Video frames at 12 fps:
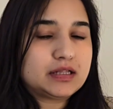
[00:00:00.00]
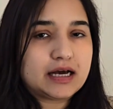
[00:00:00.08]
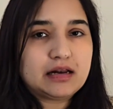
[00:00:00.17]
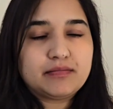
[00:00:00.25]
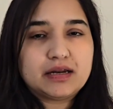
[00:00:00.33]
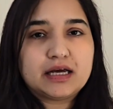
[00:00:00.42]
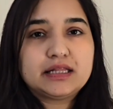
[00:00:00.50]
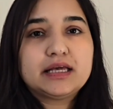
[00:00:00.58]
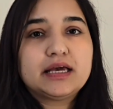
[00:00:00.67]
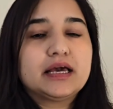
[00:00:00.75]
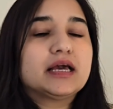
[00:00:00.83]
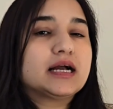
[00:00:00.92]
दाल बनाते
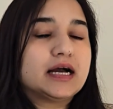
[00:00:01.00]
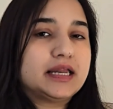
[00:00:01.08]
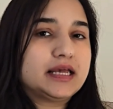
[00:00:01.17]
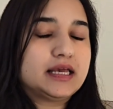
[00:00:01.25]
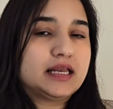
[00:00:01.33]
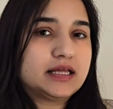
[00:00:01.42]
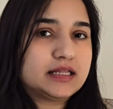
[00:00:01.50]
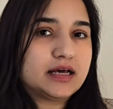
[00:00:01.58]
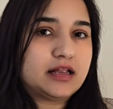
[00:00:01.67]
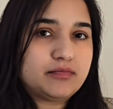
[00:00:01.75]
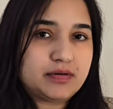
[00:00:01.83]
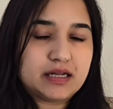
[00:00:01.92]
हैं खाने के लिए
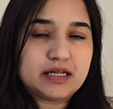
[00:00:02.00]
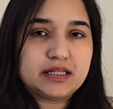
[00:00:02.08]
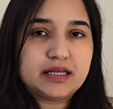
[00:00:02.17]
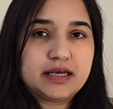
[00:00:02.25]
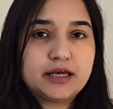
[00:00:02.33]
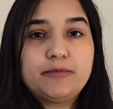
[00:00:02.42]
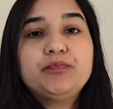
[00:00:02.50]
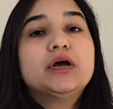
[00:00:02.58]
दाल बनाते हैं